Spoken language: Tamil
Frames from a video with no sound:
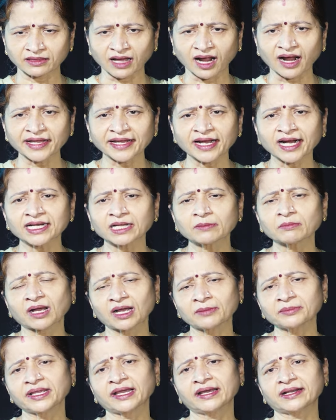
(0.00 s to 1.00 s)
தாயான
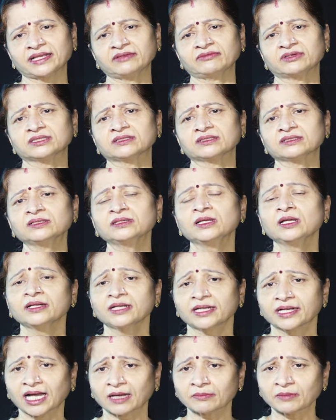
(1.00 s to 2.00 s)
மாமியாரை வந்து
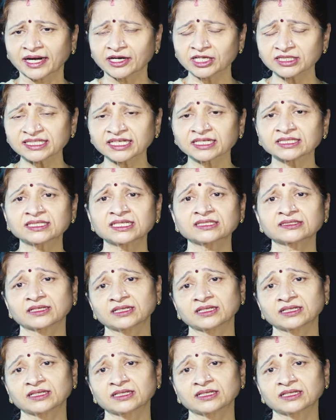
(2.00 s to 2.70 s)
நாம் அனுசரித்து